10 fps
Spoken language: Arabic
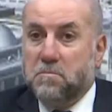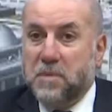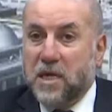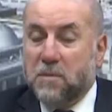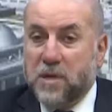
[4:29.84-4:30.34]

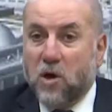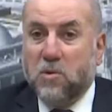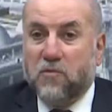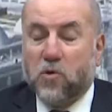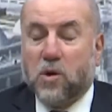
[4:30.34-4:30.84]
بيوم
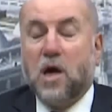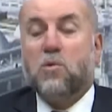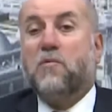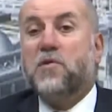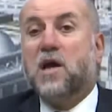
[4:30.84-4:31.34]
الفرقان
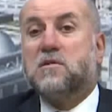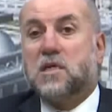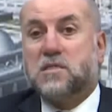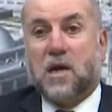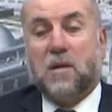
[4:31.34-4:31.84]
وفيها
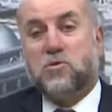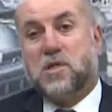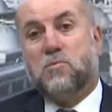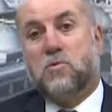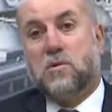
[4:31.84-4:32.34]
انتصر
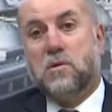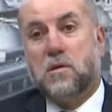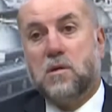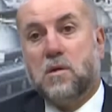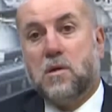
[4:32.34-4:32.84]
المسلمون
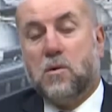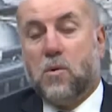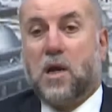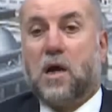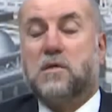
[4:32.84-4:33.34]

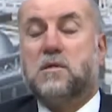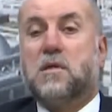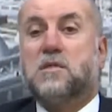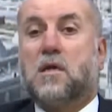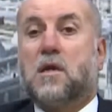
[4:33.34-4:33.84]
ولقد
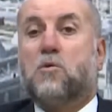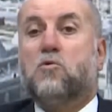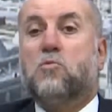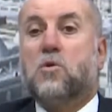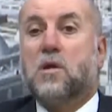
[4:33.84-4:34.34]

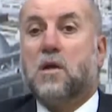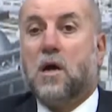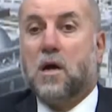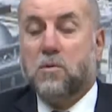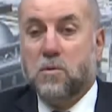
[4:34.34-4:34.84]
نصركم
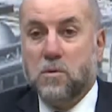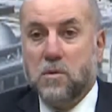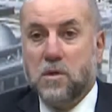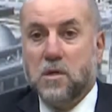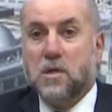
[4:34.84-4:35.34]
الله
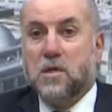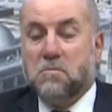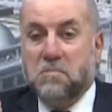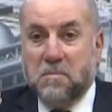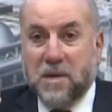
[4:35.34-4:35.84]

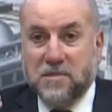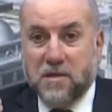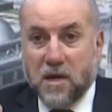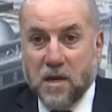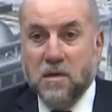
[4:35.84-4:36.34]

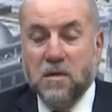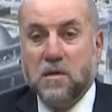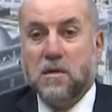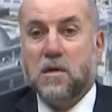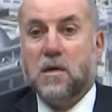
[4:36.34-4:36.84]
ببدر
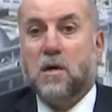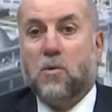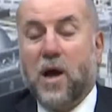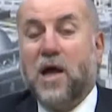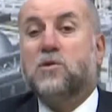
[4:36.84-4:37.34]

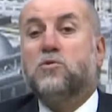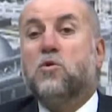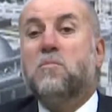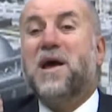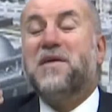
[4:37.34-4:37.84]

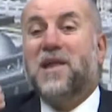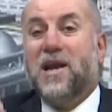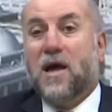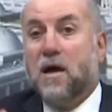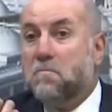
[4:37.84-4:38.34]
وأنتم
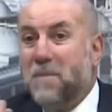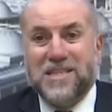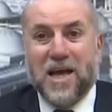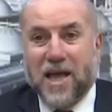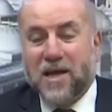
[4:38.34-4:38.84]
أذلة
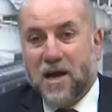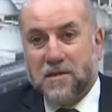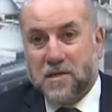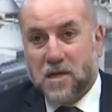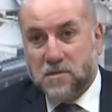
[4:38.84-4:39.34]
متى كان
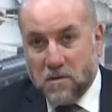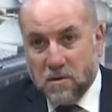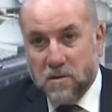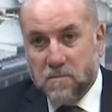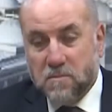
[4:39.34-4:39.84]
هذا النصر؟
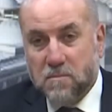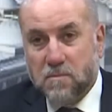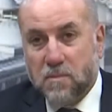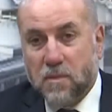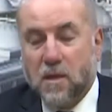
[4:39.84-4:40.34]

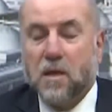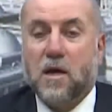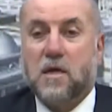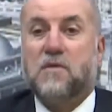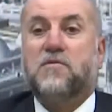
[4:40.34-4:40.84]

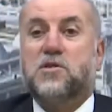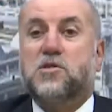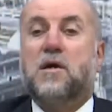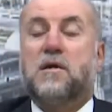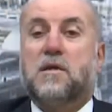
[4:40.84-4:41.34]
كان في
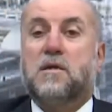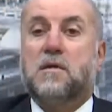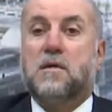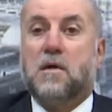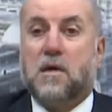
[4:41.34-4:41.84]
شهر
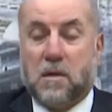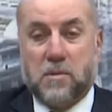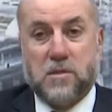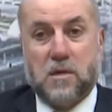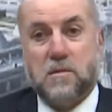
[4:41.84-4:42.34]

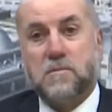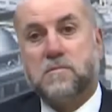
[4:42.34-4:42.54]
رمضان